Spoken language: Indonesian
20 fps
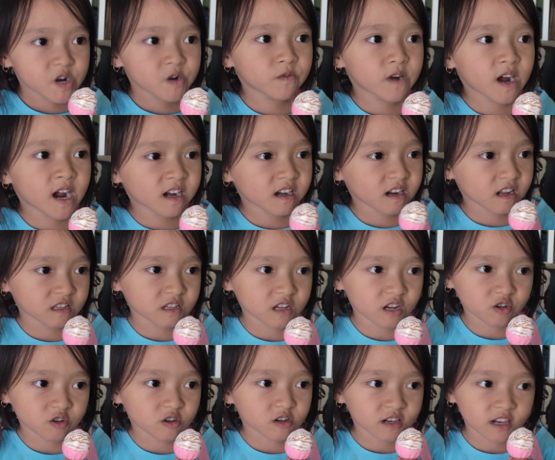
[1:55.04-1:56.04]
wah
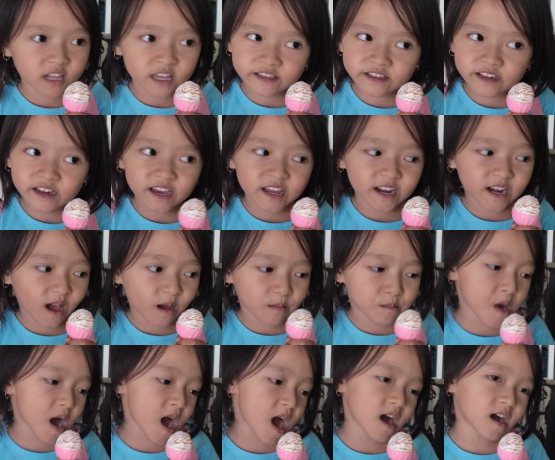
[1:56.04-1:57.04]
rasa coklatnya enak
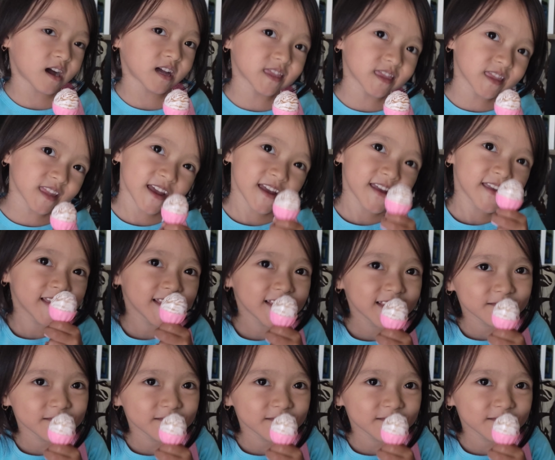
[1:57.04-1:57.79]
banget nih